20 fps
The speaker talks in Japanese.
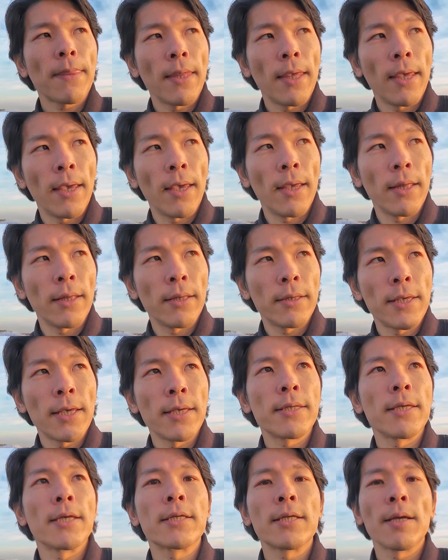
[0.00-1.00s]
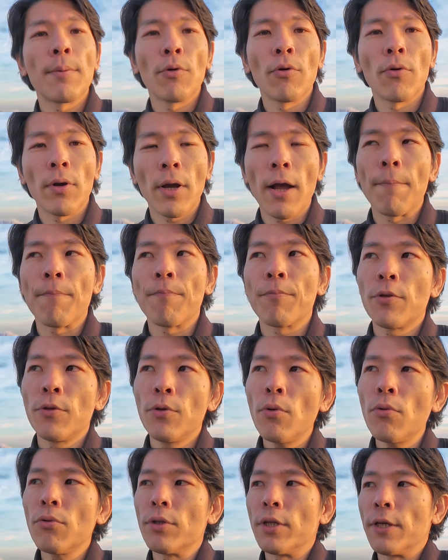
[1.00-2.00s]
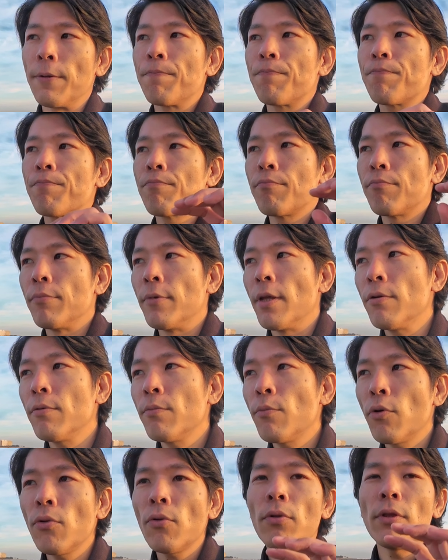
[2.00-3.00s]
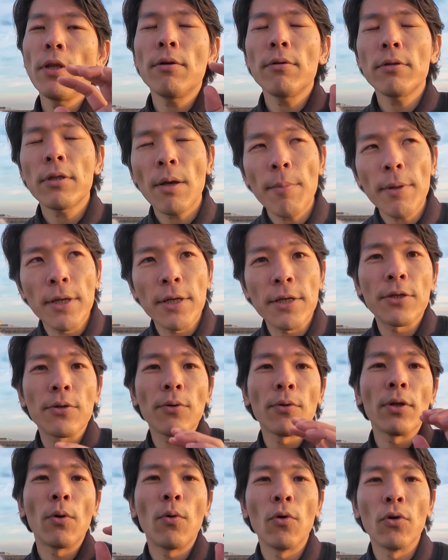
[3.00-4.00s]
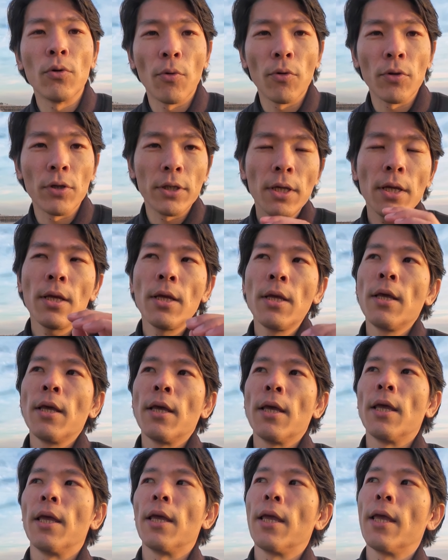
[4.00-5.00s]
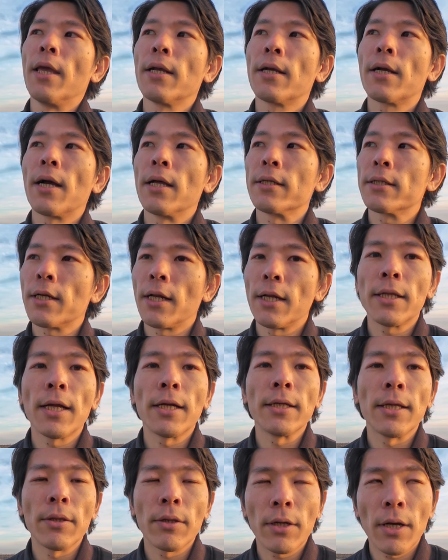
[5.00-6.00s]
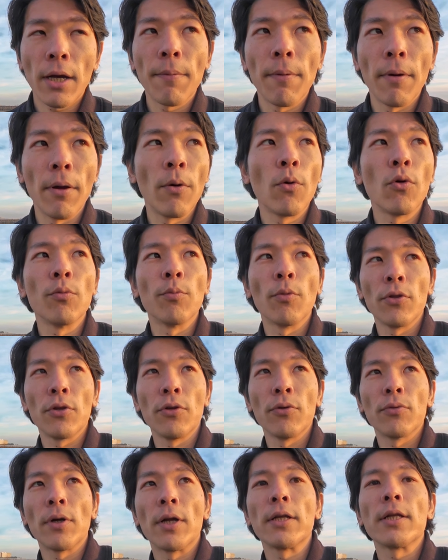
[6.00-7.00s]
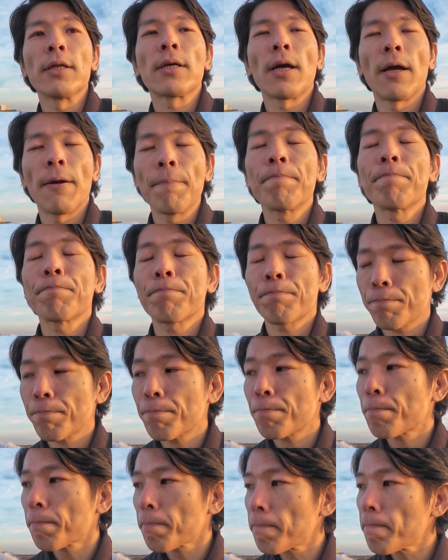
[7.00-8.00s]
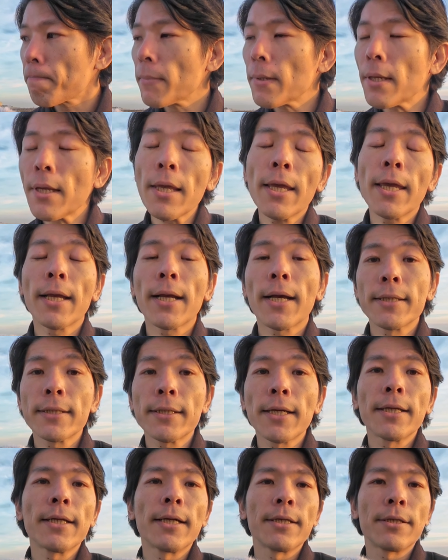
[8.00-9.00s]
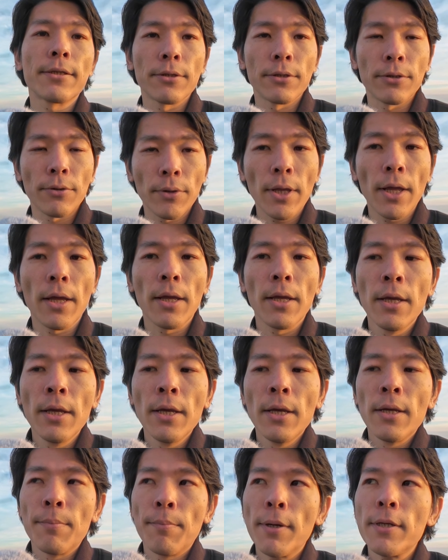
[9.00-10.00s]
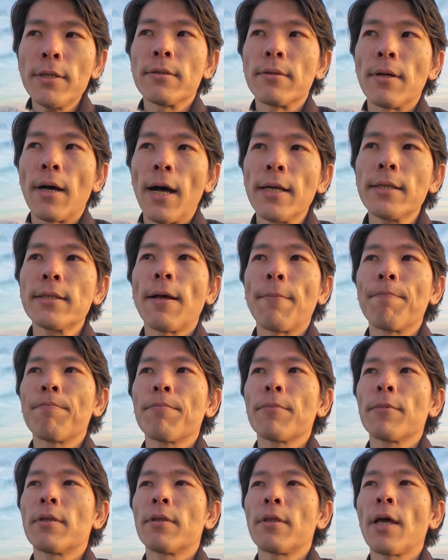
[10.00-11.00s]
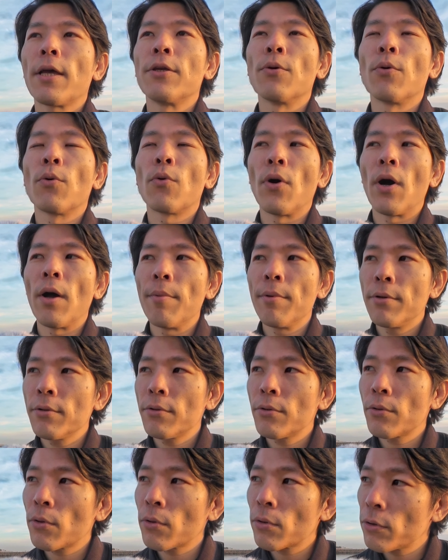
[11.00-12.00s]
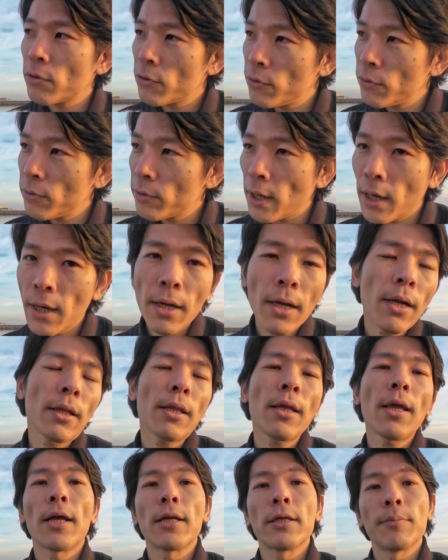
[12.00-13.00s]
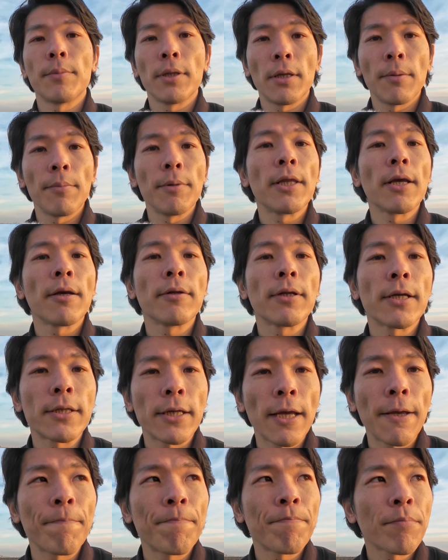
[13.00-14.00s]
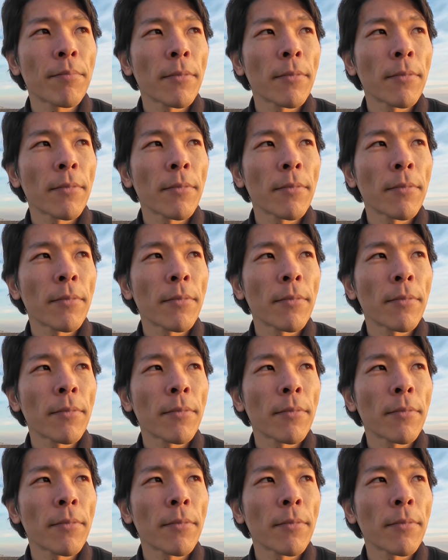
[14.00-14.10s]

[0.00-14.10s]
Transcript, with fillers: えー、生成したものが夜に寝るもの寝るために必要なホルモンにね、えー、変換されたりだとかホルモンっていうとあれですか変換されたりするのでまずは朝太陽光を浴びる習慣からね始めてみてください